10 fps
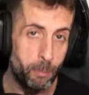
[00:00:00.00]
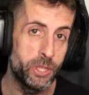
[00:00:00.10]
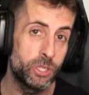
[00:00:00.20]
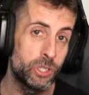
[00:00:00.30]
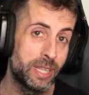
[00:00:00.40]

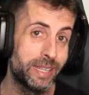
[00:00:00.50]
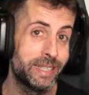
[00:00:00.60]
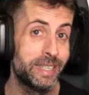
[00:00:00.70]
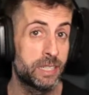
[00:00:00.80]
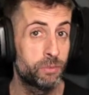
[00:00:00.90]
podéis
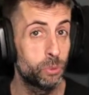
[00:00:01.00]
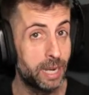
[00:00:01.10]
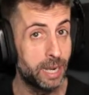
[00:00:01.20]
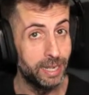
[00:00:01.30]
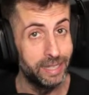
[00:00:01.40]
conseguir las
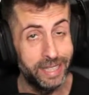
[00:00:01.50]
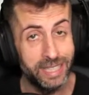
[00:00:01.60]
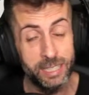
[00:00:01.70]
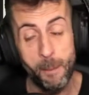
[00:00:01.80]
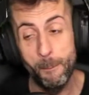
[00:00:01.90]
futuras
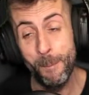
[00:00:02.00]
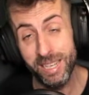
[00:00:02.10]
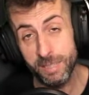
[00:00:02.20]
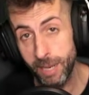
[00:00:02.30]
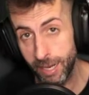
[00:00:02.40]
reliquias
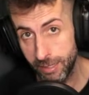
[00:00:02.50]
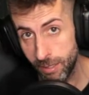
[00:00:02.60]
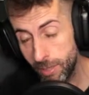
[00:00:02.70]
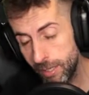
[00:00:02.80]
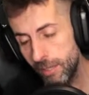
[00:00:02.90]
más
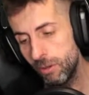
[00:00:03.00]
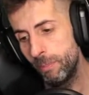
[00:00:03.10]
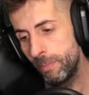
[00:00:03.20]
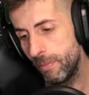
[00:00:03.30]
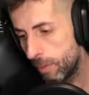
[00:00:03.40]
baratas, ¿vale? Lo,
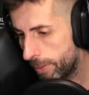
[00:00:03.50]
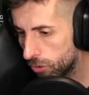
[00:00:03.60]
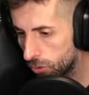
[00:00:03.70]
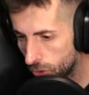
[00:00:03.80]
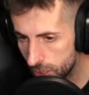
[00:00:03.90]
lo
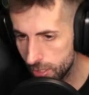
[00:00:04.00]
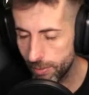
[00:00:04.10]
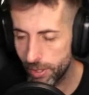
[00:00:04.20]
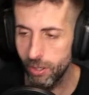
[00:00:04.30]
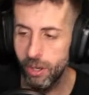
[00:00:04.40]
explico todo en ese
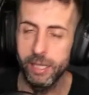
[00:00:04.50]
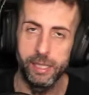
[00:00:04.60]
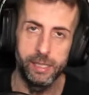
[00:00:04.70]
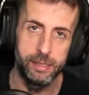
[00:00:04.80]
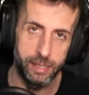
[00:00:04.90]
vídeo, al
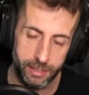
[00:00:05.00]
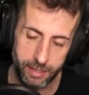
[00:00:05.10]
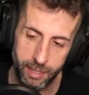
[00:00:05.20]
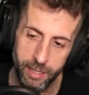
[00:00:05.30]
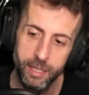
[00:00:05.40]
que le
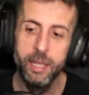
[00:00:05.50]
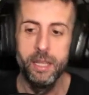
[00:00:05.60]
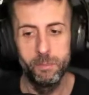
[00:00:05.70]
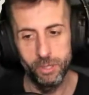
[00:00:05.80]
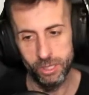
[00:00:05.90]
interese
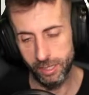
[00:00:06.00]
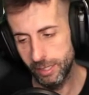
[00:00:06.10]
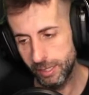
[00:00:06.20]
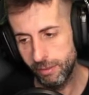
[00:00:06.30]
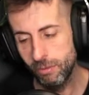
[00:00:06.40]
pues
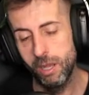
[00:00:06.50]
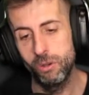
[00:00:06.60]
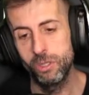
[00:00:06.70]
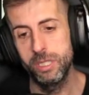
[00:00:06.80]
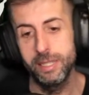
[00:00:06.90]
tendréis que hacer unas
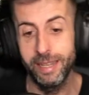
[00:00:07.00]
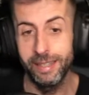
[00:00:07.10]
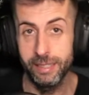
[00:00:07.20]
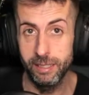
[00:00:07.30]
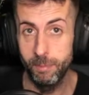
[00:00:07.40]
cosillas
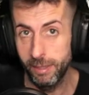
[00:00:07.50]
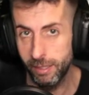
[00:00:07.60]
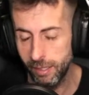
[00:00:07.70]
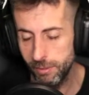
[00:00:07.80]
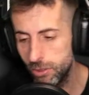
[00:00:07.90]
antes de
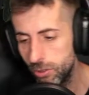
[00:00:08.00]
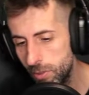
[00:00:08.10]
empezar el evento, muy